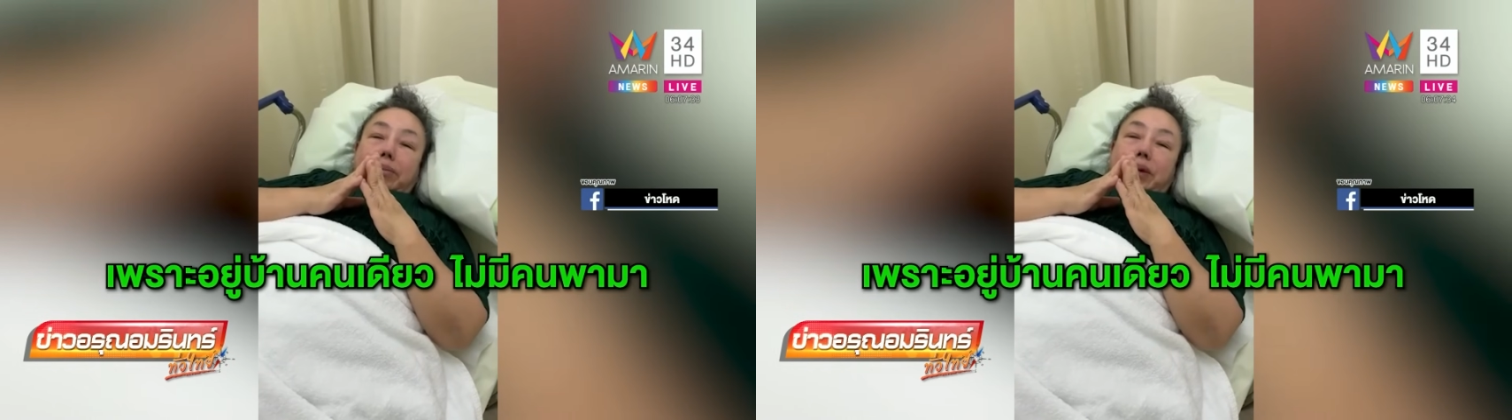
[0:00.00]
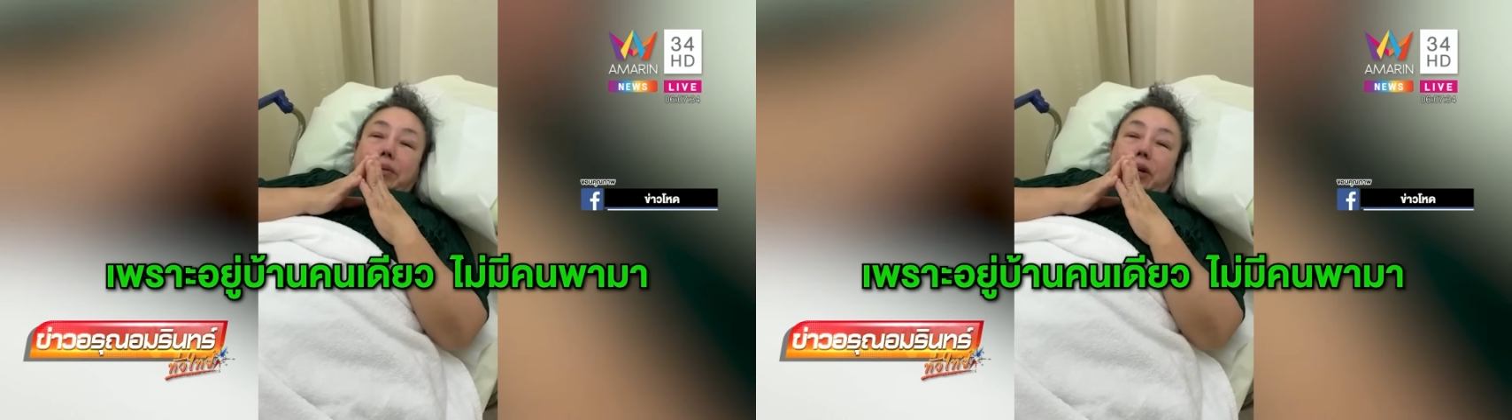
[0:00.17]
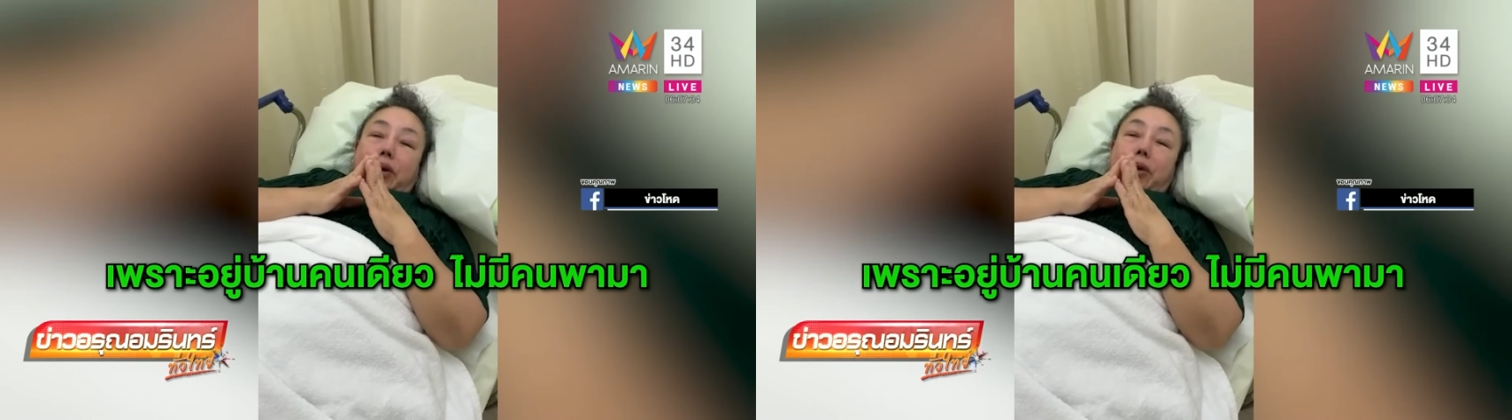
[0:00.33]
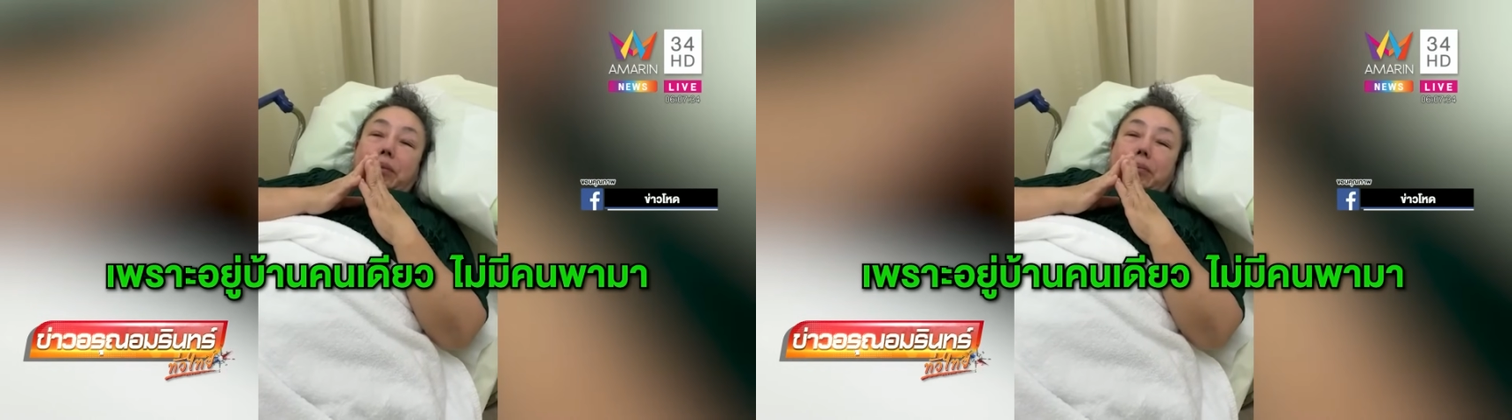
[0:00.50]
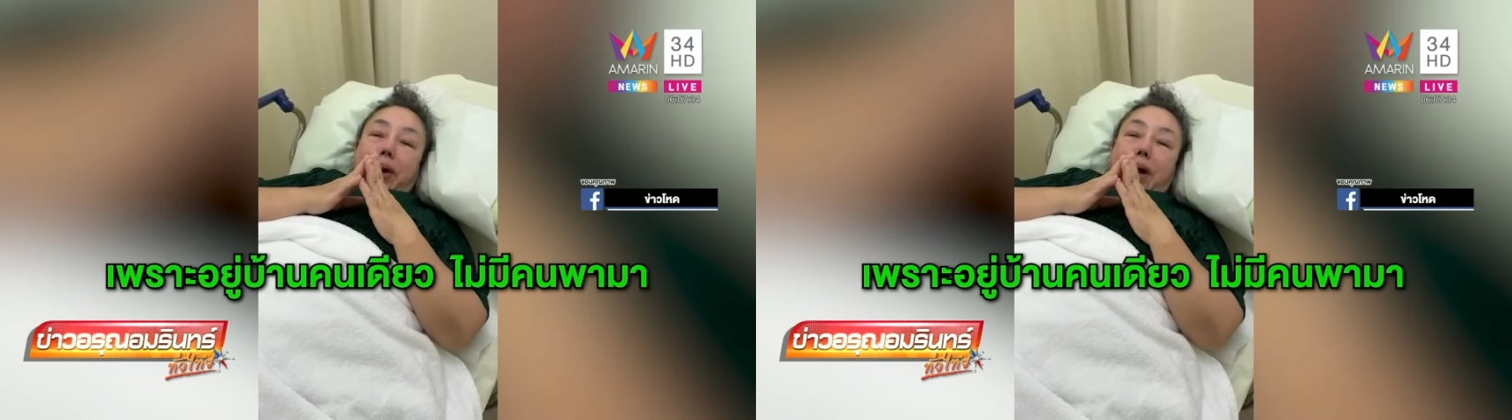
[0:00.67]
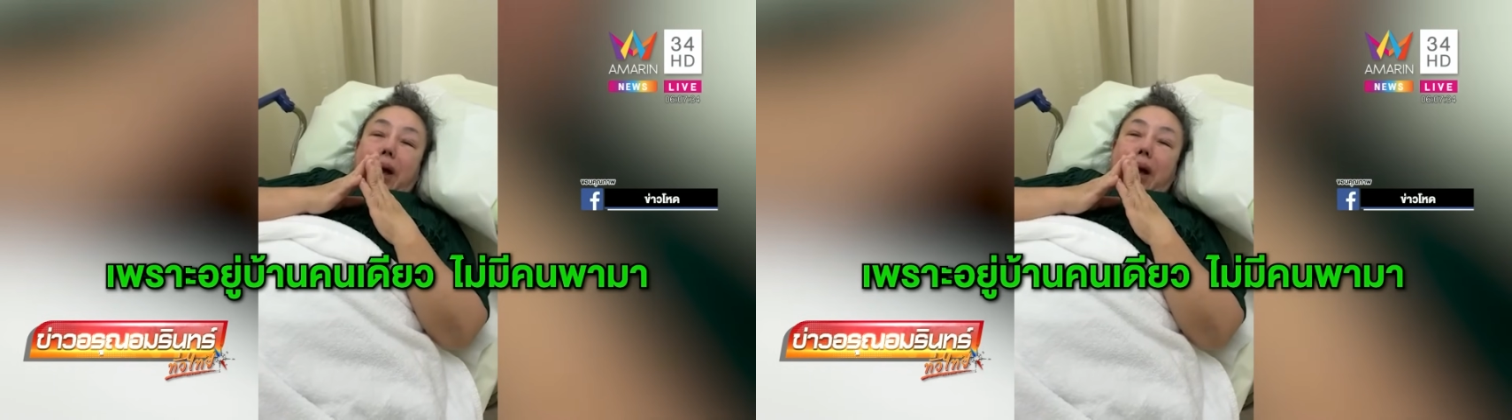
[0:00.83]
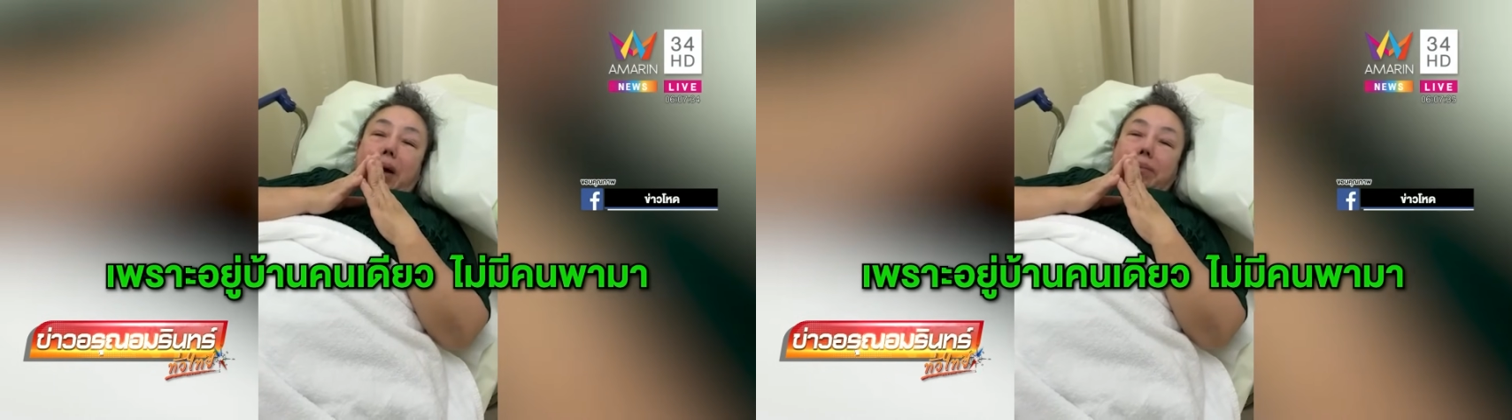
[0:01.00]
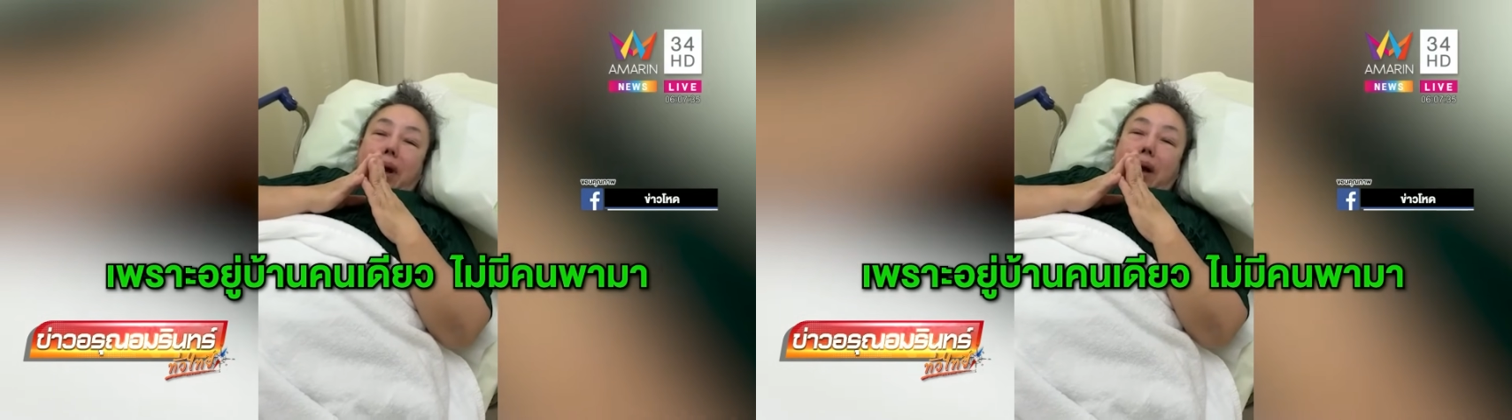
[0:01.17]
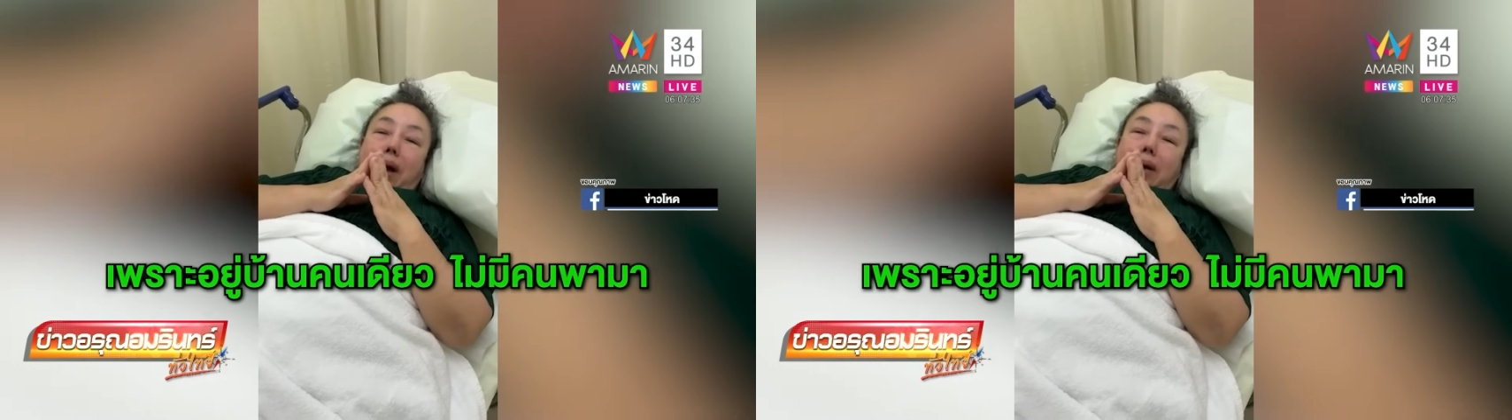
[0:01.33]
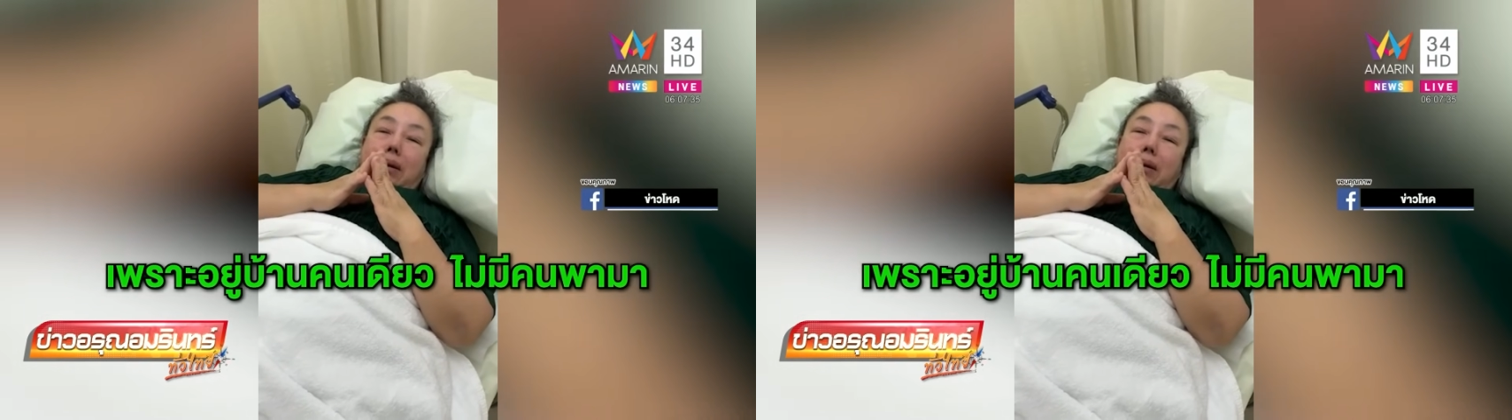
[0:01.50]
ไม่มีคนพามา